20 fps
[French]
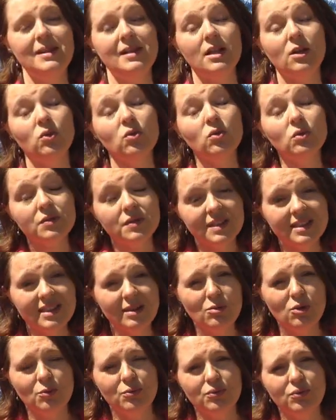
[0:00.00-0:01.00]
c'est-à-dire non
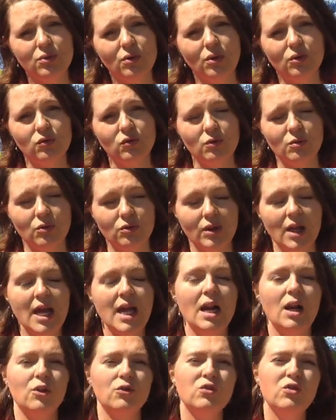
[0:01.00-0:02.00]
visibles pour tout le monde.
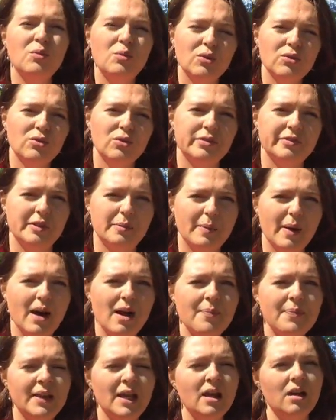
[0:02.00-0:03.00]
Tout le monde ne le fait pas.